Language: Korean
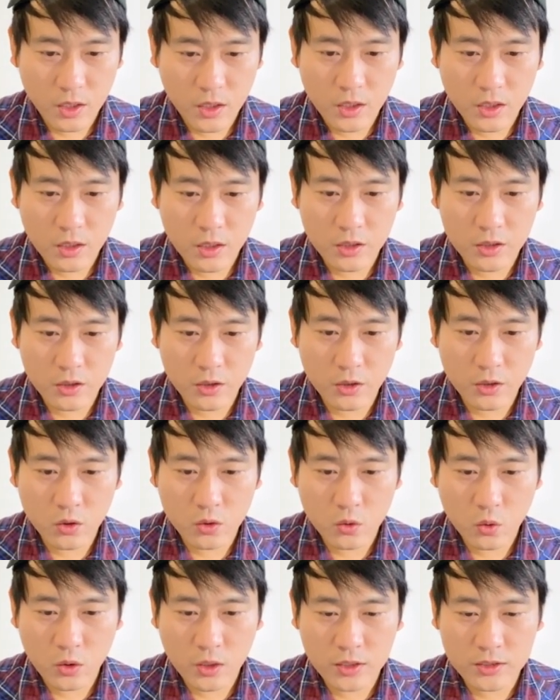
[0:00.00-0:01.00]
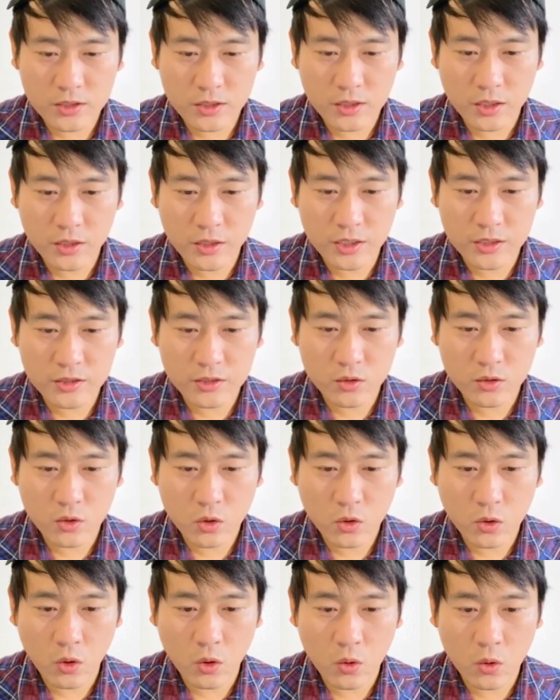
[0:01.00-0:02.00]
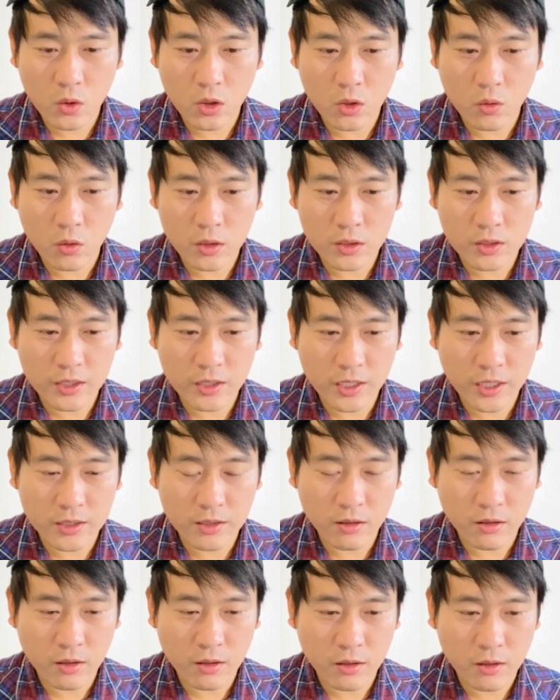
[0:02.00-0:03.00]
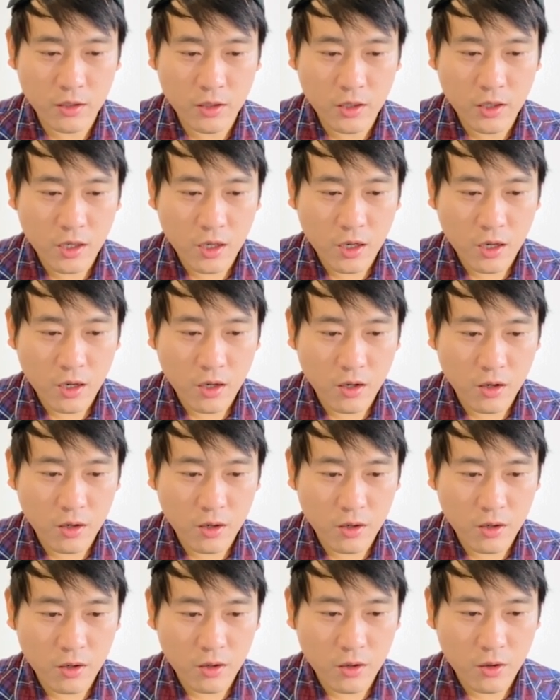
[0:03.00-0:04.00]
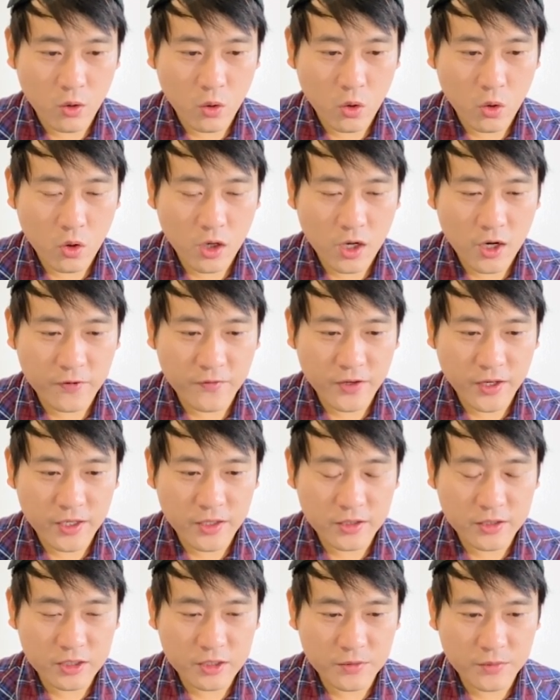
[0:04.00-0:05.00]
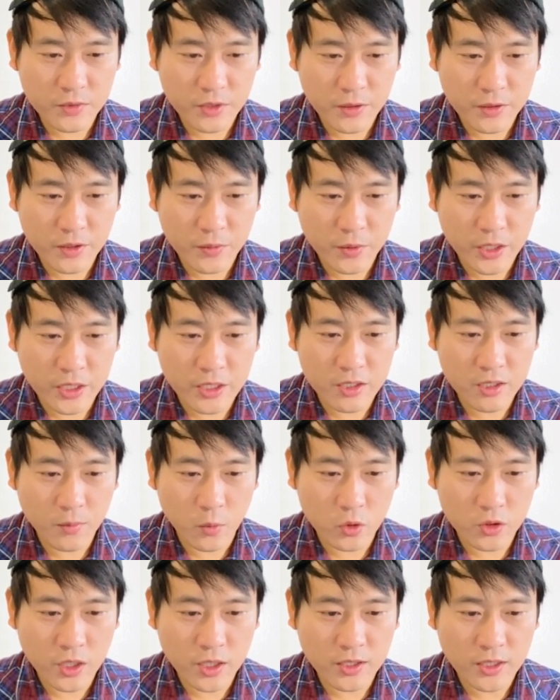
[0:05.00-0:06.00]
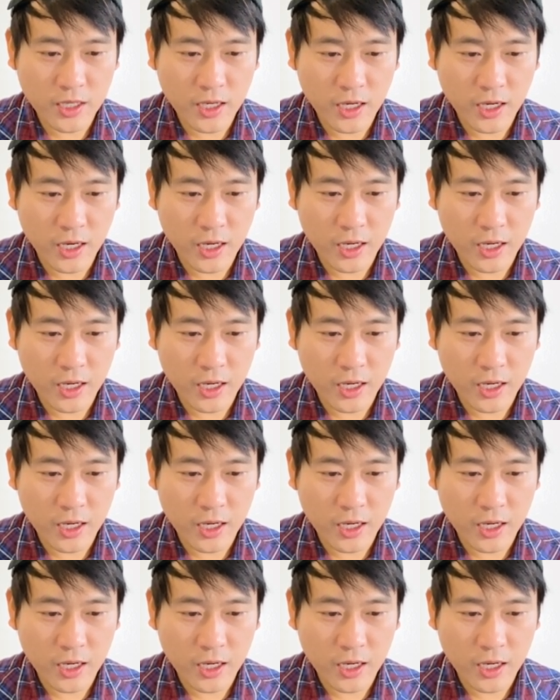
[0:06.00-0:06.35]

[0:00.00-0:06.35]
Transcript: 그리고 똑같이 reason no longer working에서 코로나 바이러스 때문에 일을 못한다,